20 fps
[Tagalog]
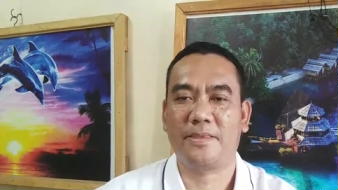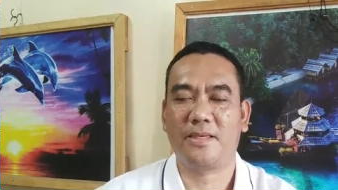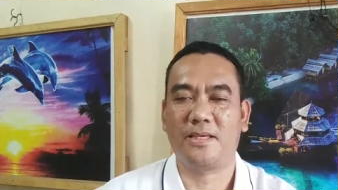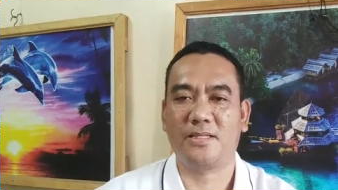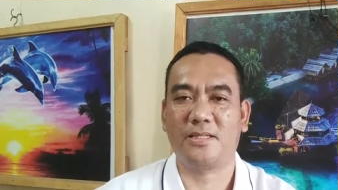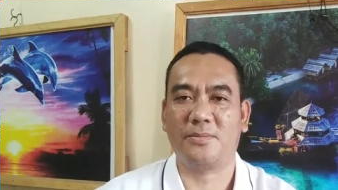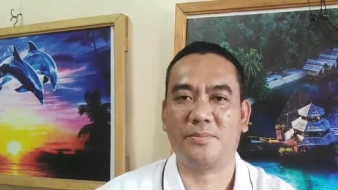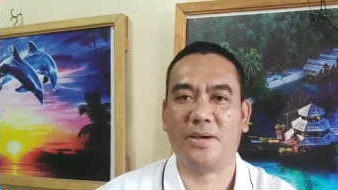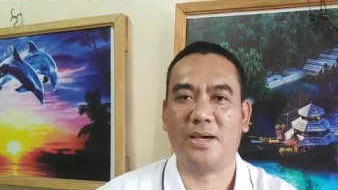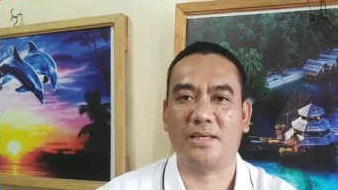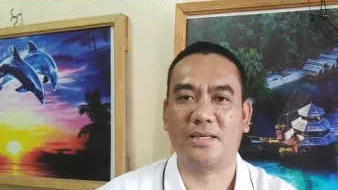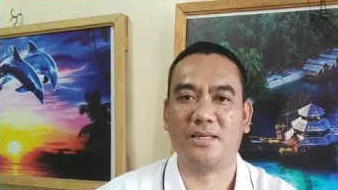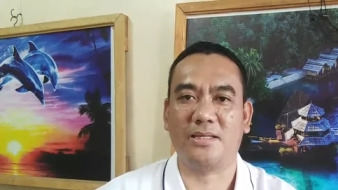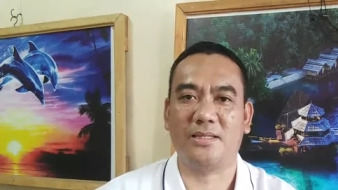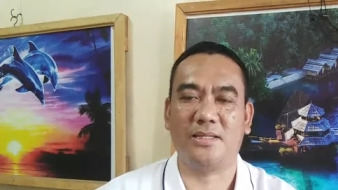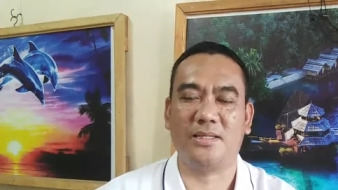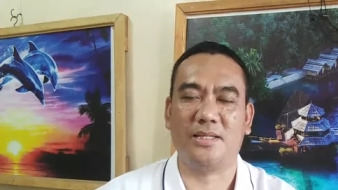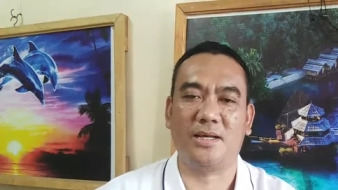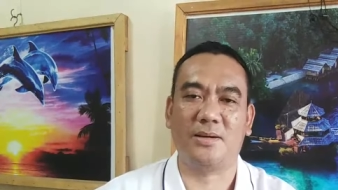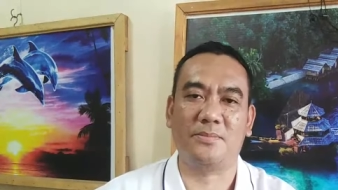just imagine
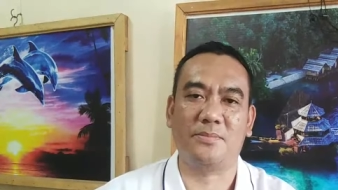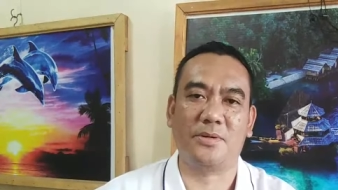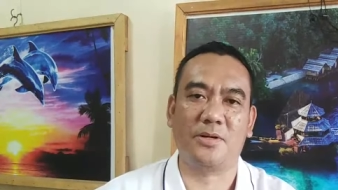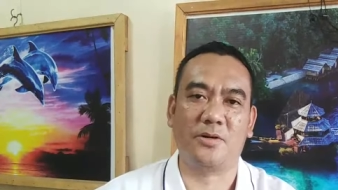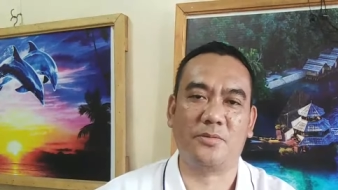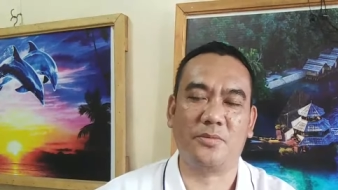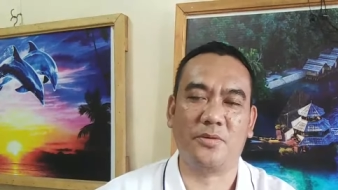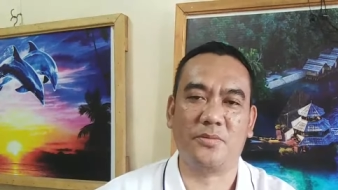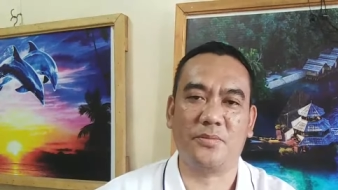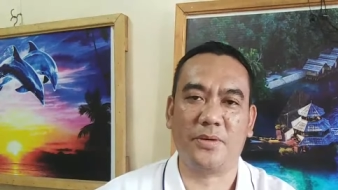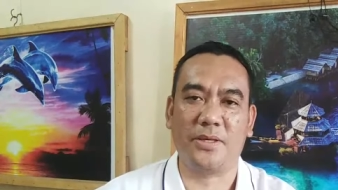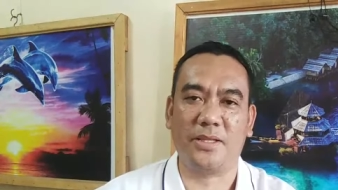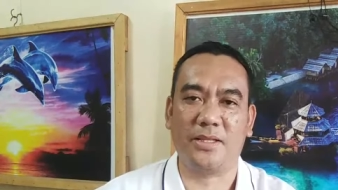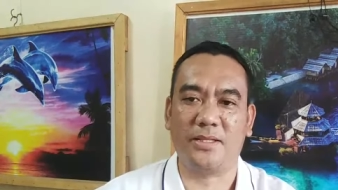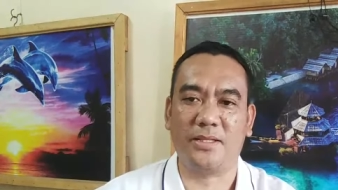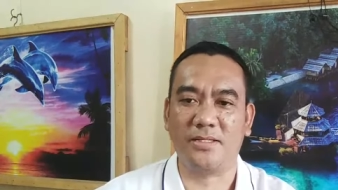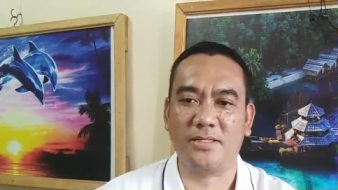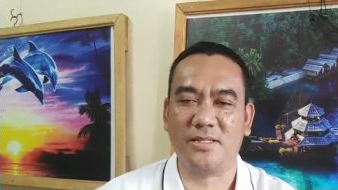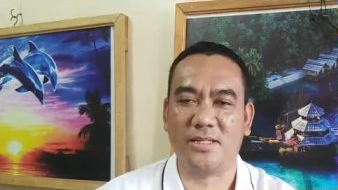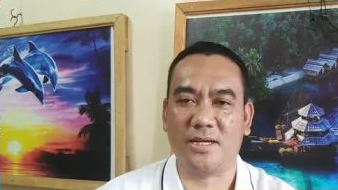the number of
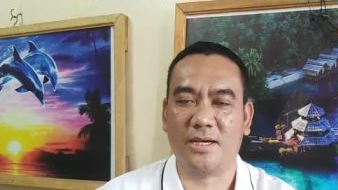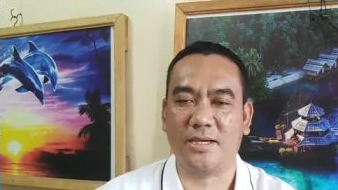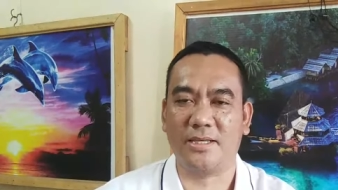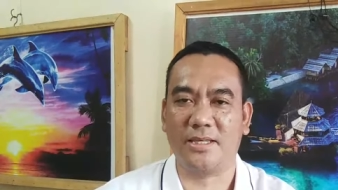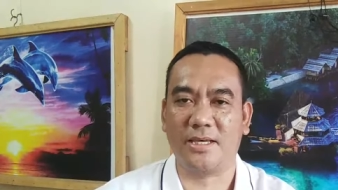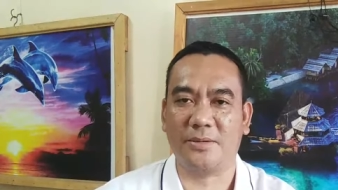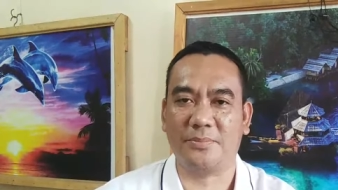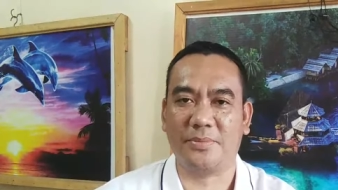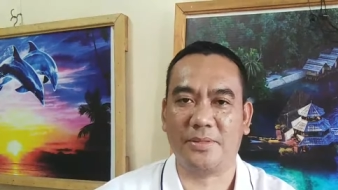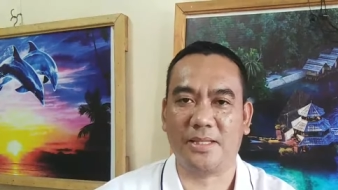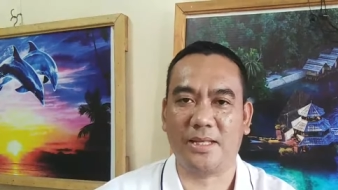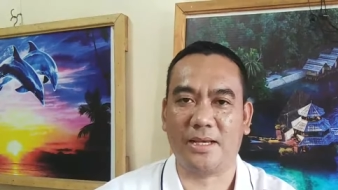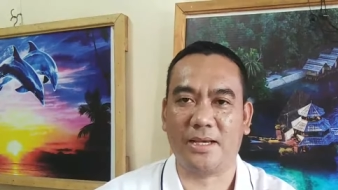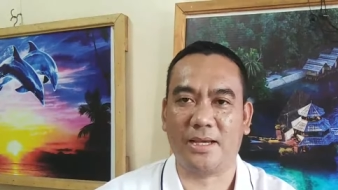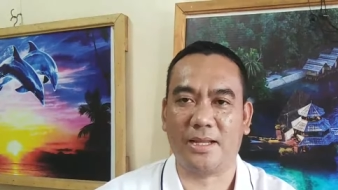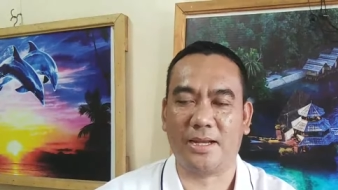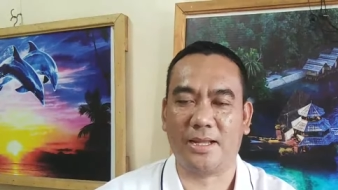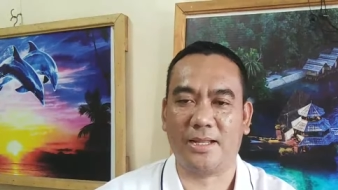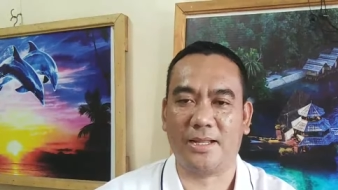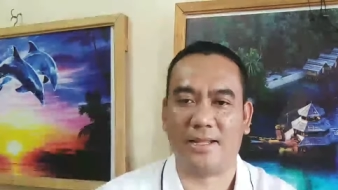offenders na kanyang
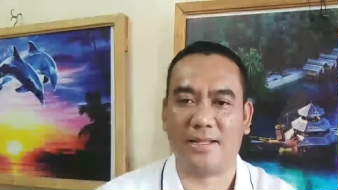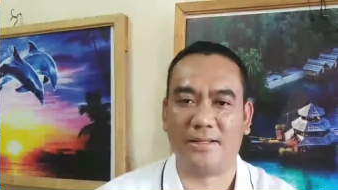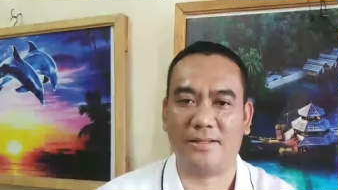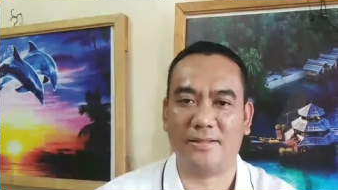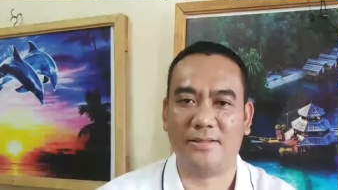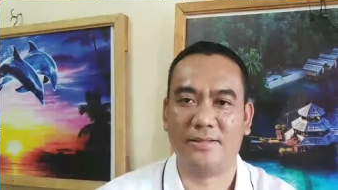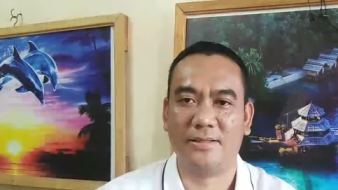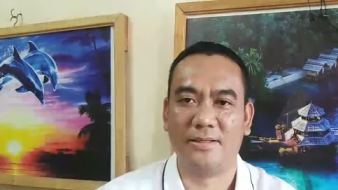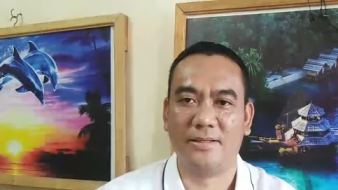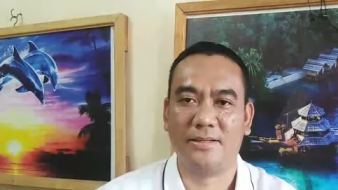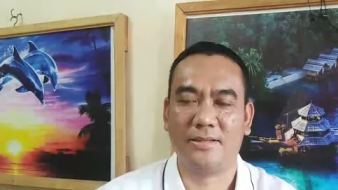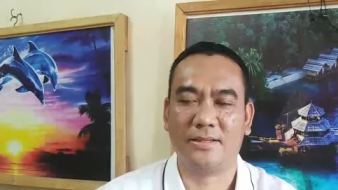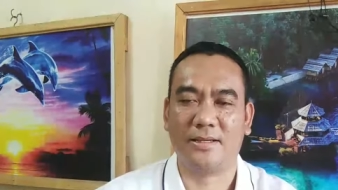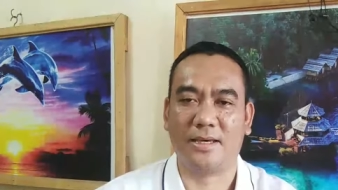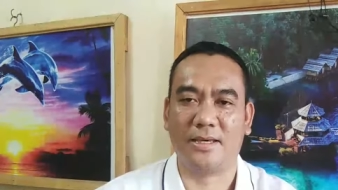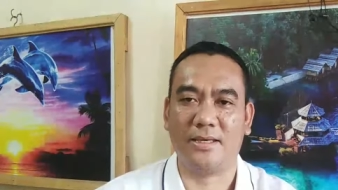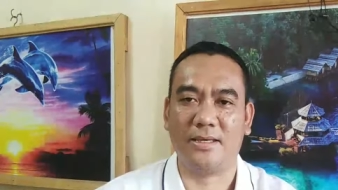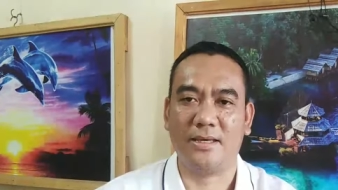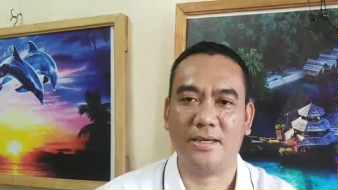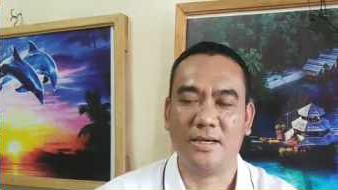pinag-aralan.
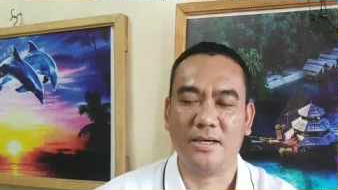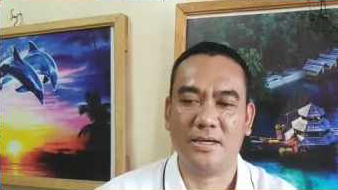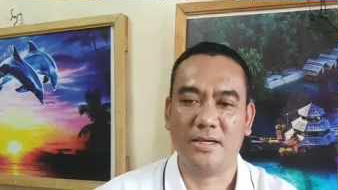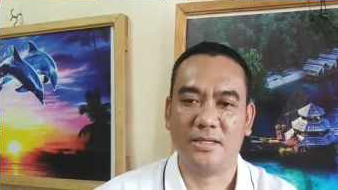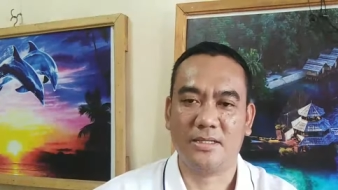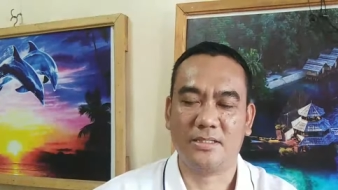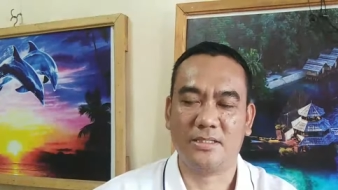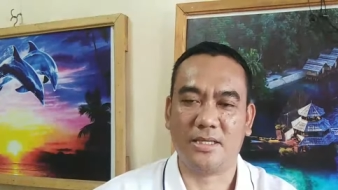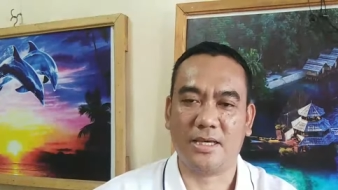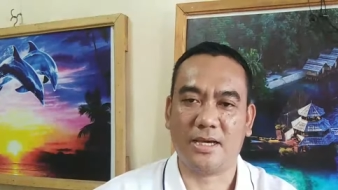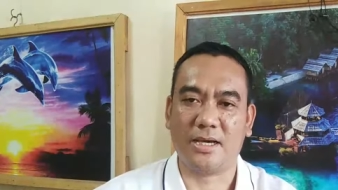Okay? Siya